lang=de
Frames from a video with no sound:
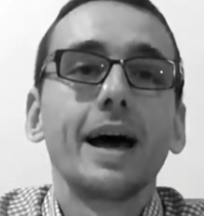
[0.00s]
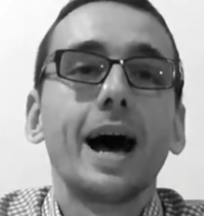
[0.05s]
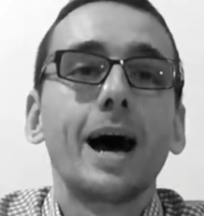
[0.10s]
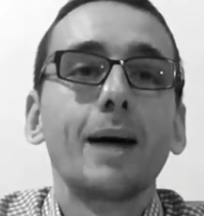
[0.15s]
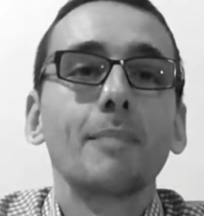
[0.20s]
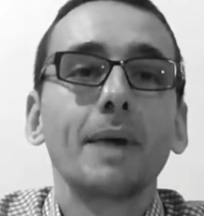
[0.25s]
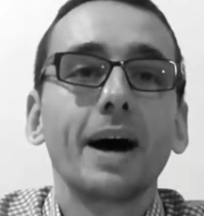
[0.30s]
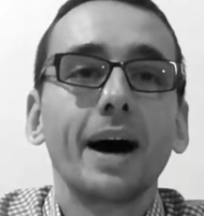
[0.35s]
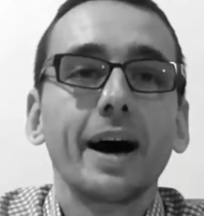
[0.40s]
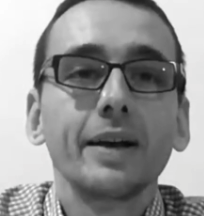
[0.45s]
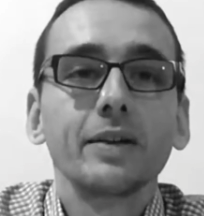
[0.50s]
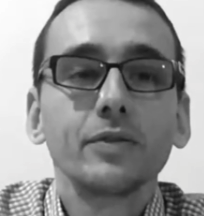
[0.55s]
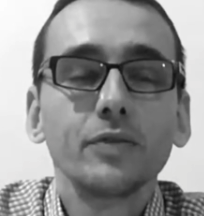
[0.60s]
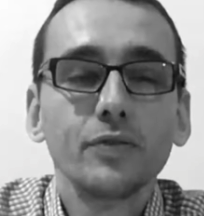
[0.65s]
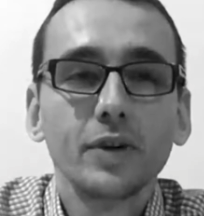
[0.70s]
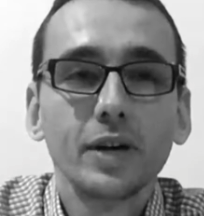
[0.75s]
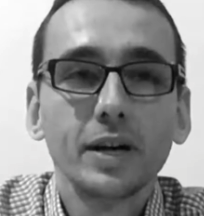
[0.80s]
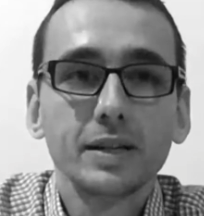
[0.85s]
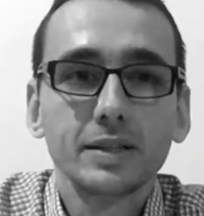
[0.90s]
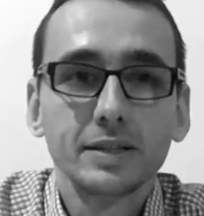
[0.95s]
am
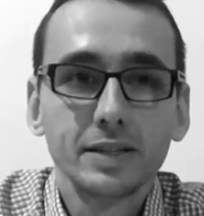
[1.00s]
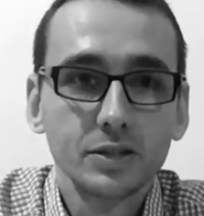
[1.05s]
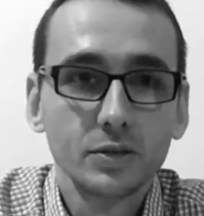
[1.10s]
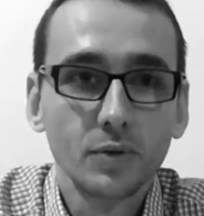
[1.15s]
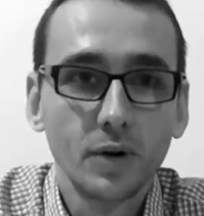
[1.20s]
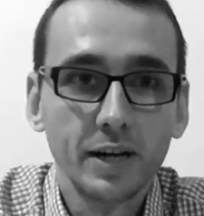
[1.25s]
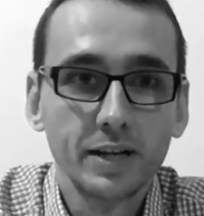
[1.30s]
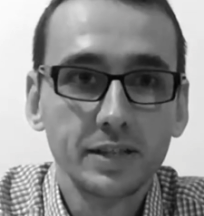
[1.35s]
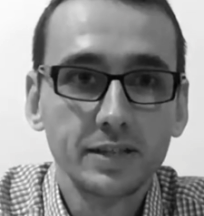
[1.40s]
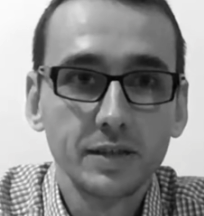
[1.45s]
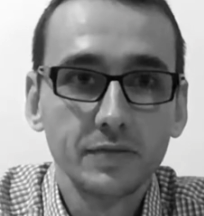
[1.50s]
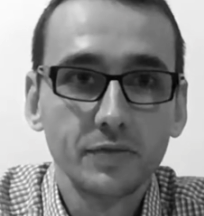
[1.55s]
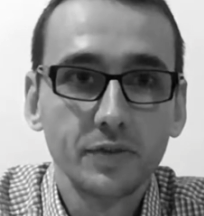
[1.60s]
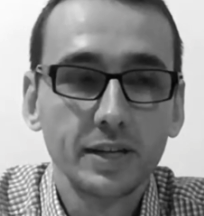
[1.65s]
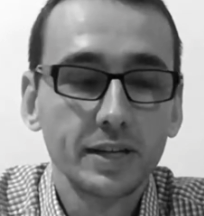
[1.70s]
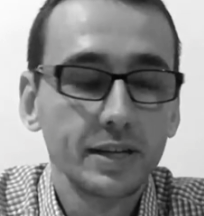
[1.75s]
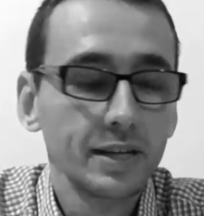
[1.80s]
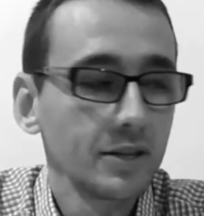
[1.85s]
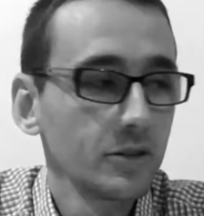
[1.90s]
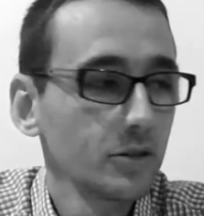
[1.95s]
Anfang des
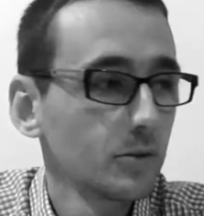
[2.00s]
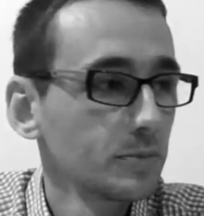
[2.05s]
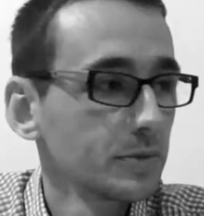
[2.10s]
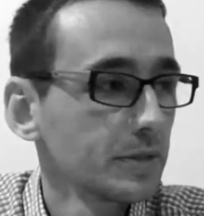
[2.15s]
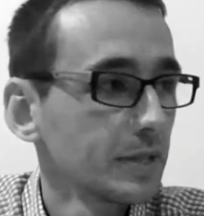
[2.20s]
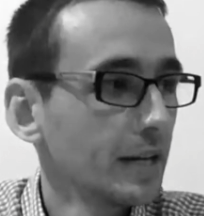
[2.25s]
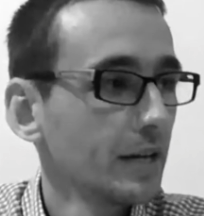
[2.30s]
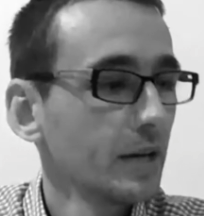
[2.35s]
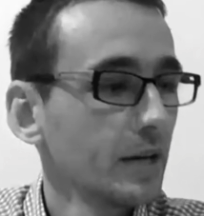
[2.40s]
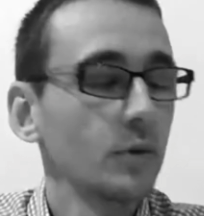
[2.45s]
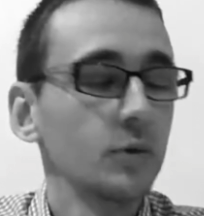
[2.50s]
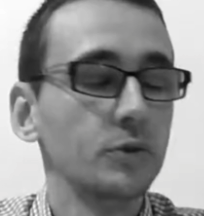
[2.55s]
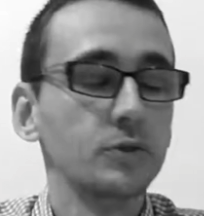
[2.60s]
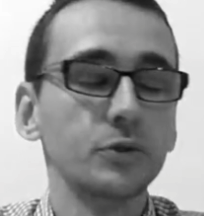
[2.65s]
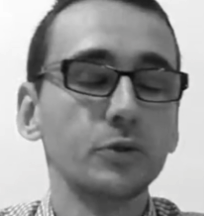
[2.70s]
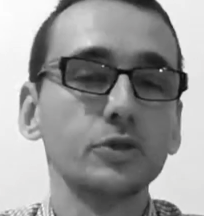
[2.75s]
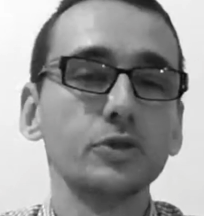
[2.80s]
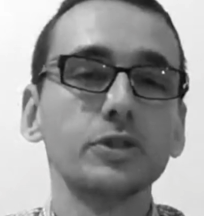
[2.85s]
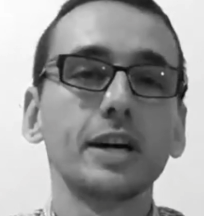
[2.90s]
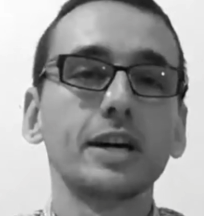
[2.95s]
Johannesevangeliums und
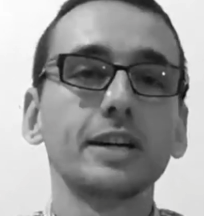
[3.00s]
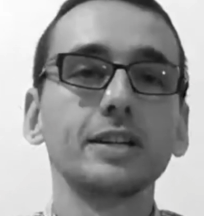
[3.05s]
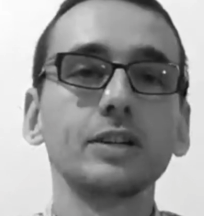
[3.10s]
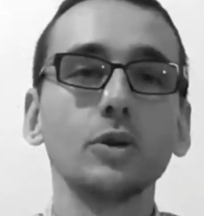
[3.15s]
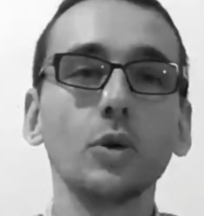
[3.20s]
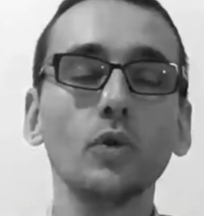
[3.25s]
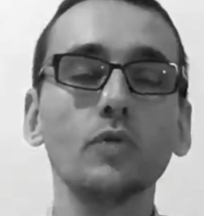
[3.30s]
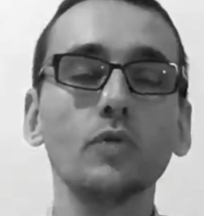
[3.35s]
sozusagen die